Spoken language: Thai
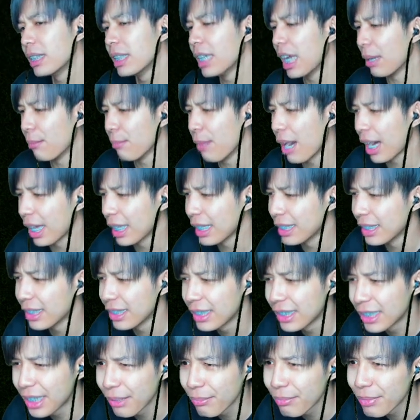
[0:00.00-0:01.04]
อยมากเลย
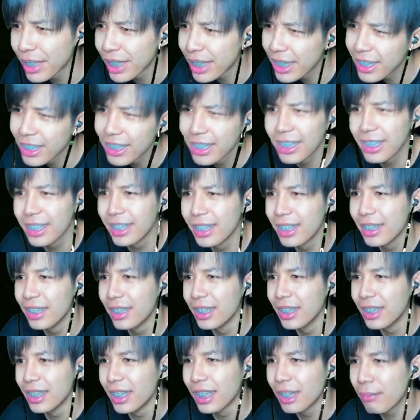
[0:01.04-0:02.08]
คลิปนี้
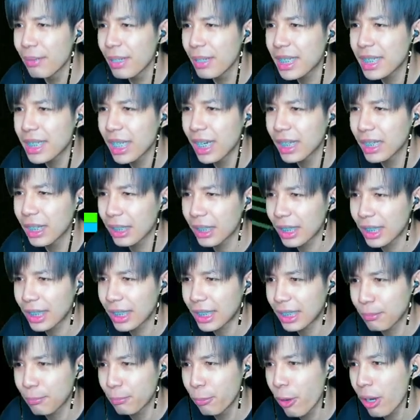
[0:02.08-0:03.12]
คือพี่เจอแต่
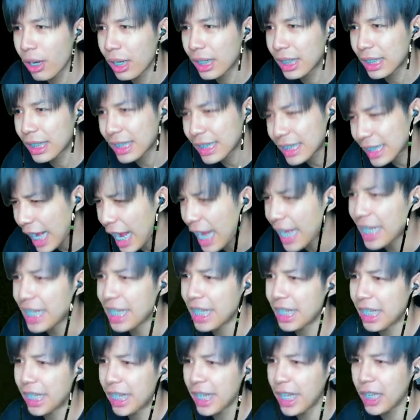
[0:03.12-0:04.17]
พวกไก่
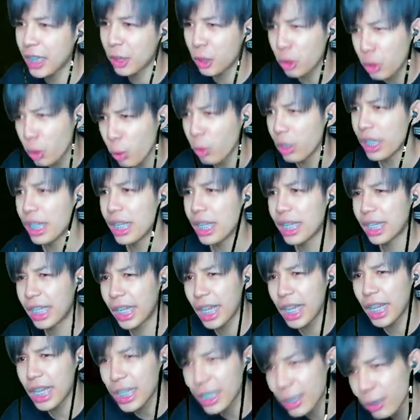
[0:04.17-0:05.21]
ขี้ตุ๋ย
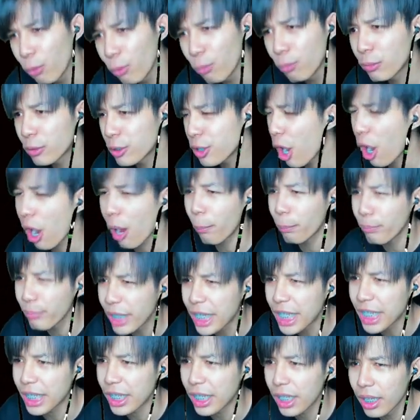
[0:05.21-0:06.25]
ขี้ลุมชอบห
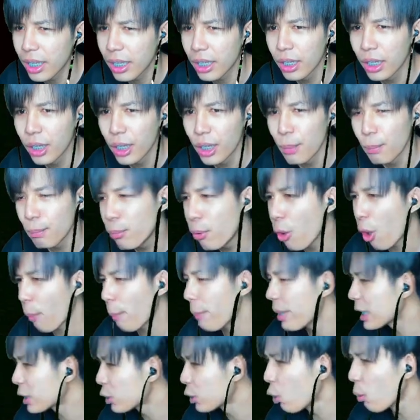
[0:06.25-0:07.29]
นีบวก
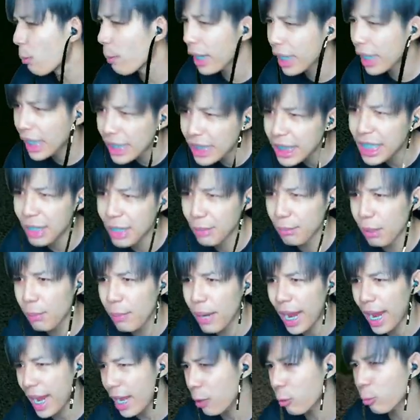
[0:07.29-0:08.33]
ไม่สู้ไม่ก็หนี มึง
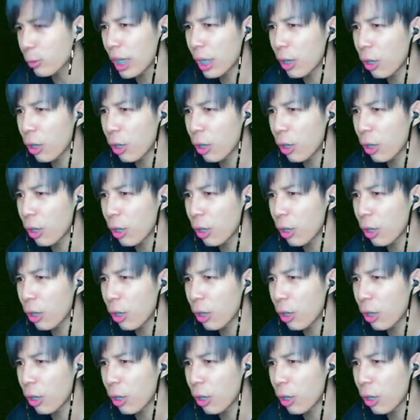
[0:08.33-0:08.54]
ไม่ให้กูได้ค